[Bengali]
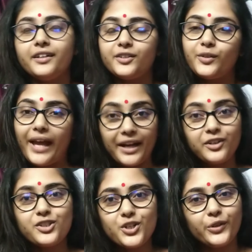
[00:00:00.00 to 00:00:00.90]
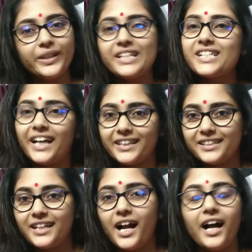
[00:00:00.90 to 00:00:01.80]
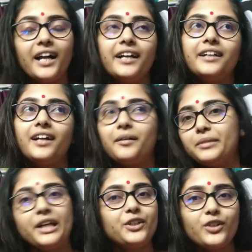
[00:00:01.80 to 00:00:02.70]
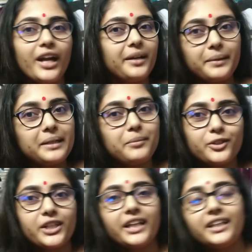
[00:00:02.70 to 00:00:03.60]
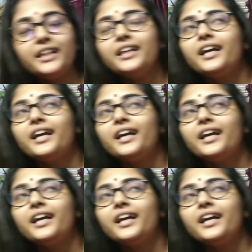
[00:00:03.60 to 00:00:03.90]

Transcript: তো এখন সন্ধে সাতটা আর আমি এখনও রান্নাবান্না বসাইনি